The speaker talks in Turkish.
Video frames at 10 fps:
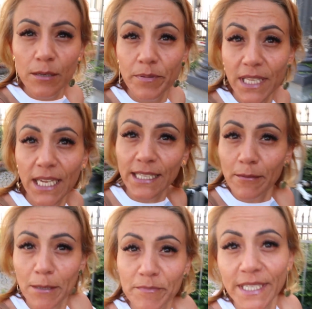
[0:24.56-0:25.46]
Kirpikler
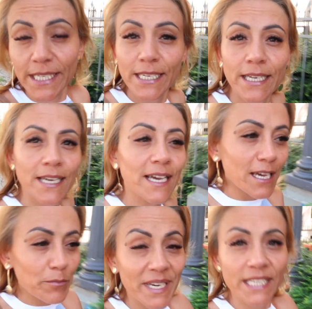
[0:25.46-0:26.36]
tamamdır.
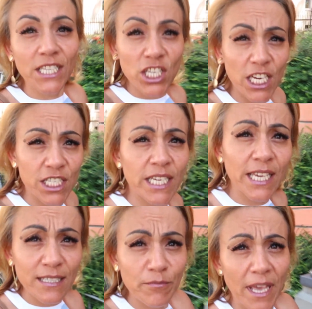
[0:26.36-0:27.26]
Biraz da çarşıyı
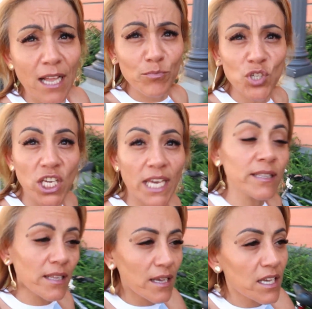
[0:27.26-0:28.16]
gezim
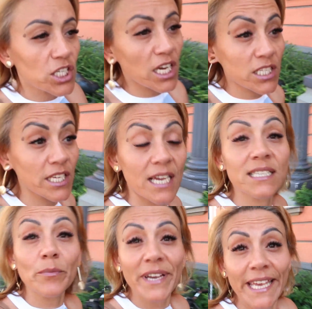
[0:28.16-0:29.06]
gelmişken çarşıya her
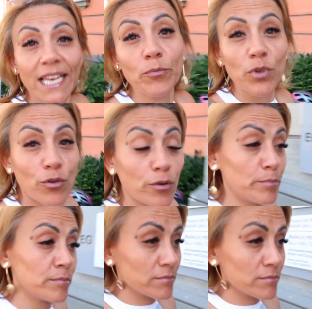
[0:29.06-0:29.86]
zaman gelemiyorum.